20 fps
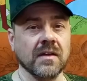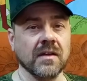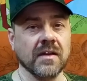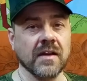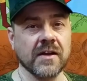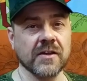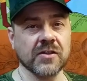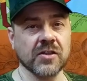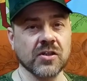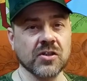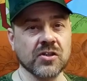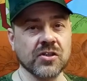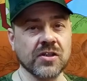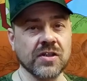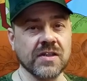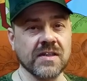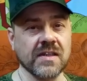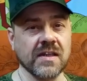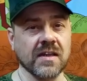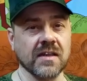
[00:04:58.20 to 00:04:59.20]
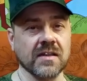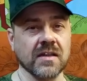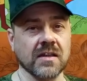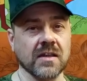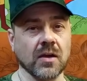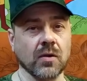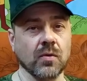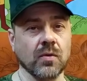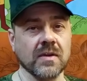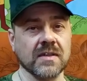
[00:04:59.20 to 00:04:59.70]
Наша жизнь – это
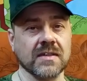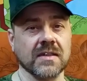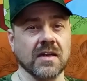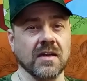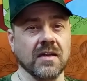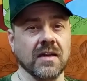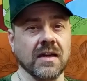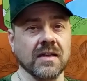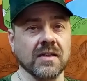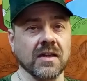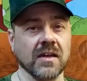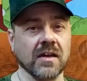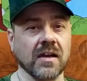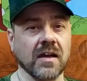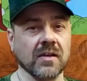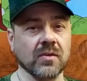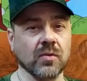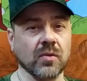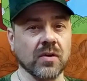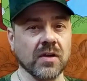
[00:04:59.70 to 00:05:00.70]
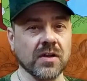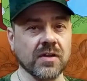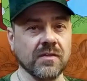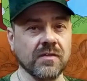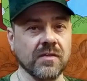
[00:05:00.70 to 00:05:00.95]
такой эскалатор, который